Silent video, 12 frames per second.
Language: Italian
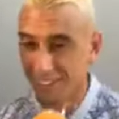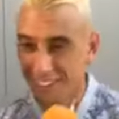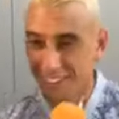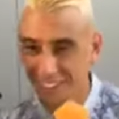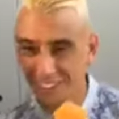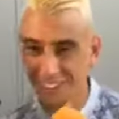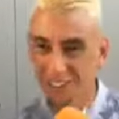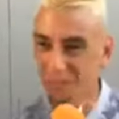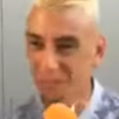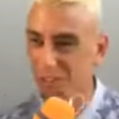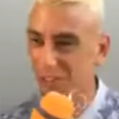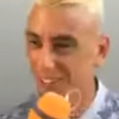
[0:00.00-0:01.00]
Sì,
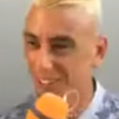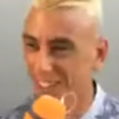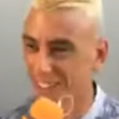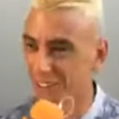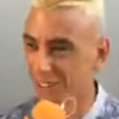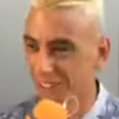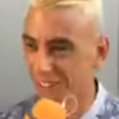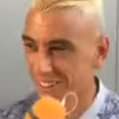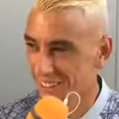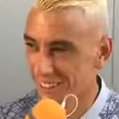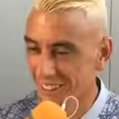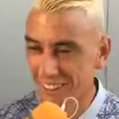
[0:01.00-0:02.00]
faceva molto caldo,
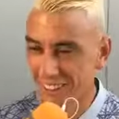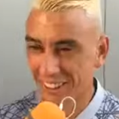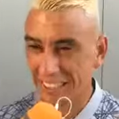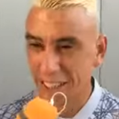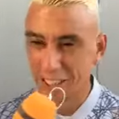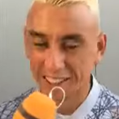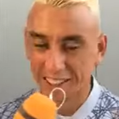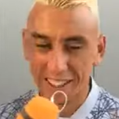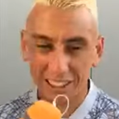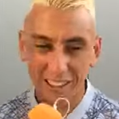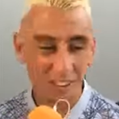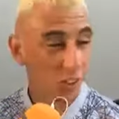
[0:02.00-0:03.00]
penso che
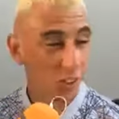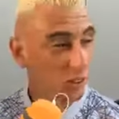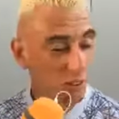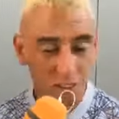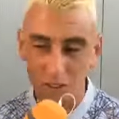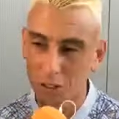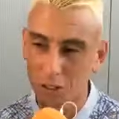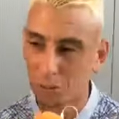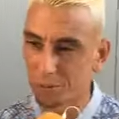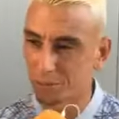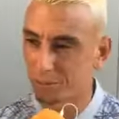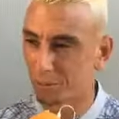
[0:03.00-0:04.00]
eh, noi facevamo
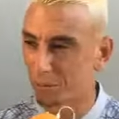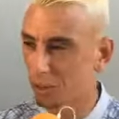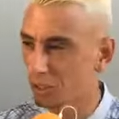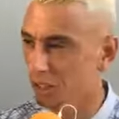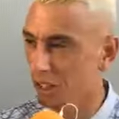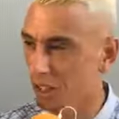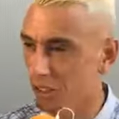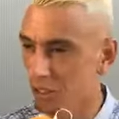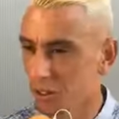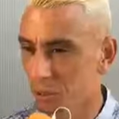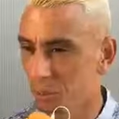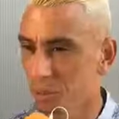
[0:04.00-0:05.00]
uno
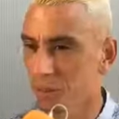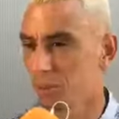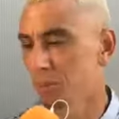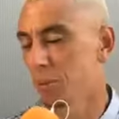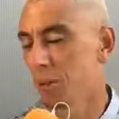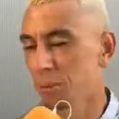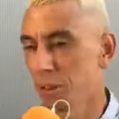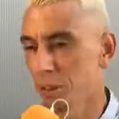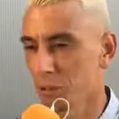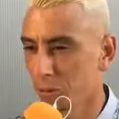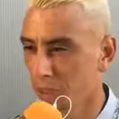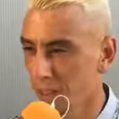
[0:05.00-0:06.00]
scatto e per, poi per
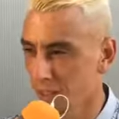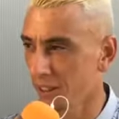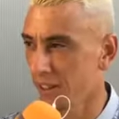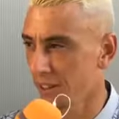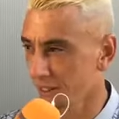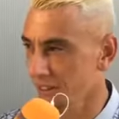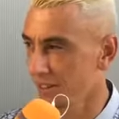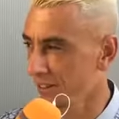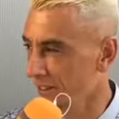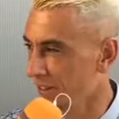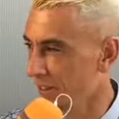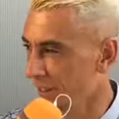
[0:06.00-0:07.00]
recuperare ci
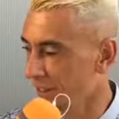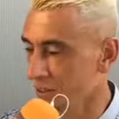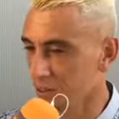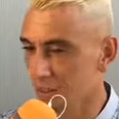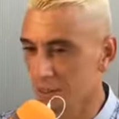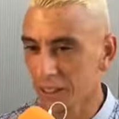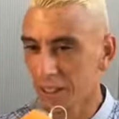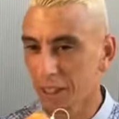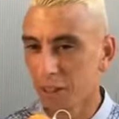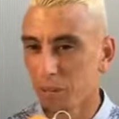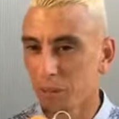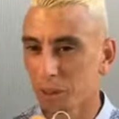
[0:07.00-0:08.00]
stavi tanto.
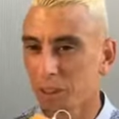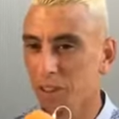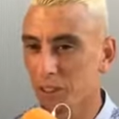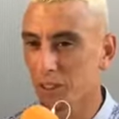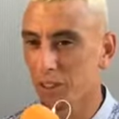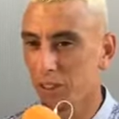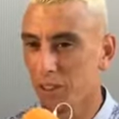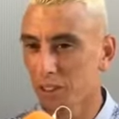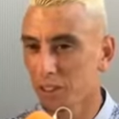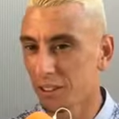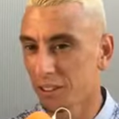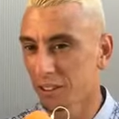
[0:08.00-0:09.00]

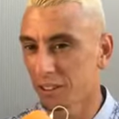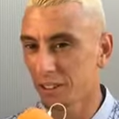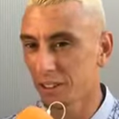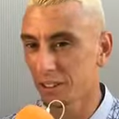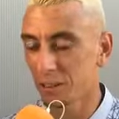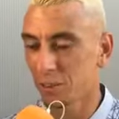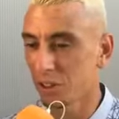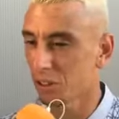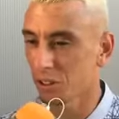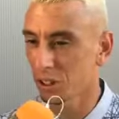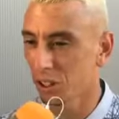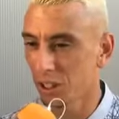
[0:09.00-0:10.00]
Però
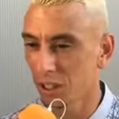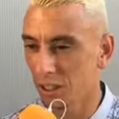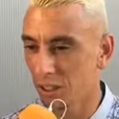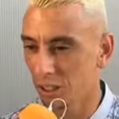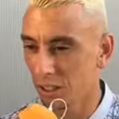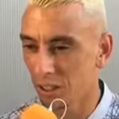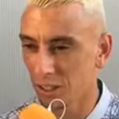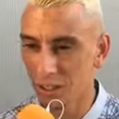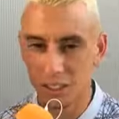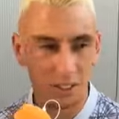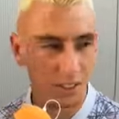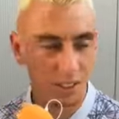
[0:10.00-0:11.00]
bisogna
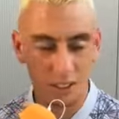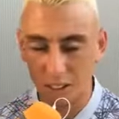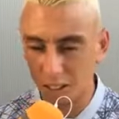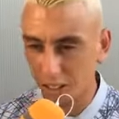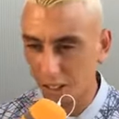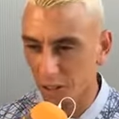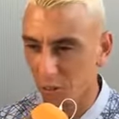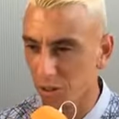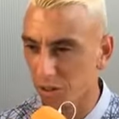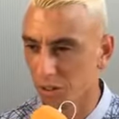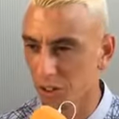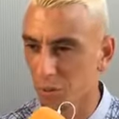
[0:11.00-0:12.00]
adattarsi a
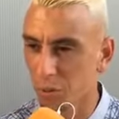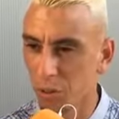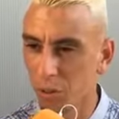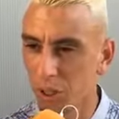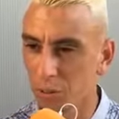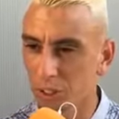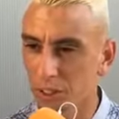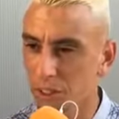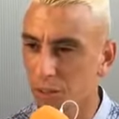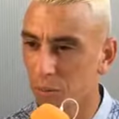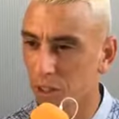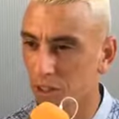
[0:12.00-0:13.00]
questo tempo qua perché
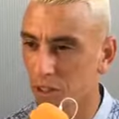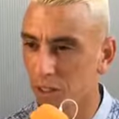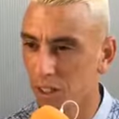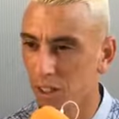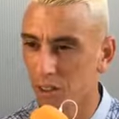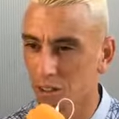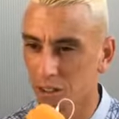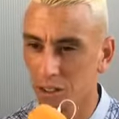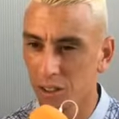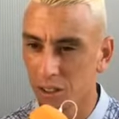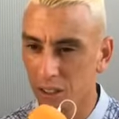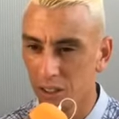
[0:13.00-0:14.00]
il campionato sarà così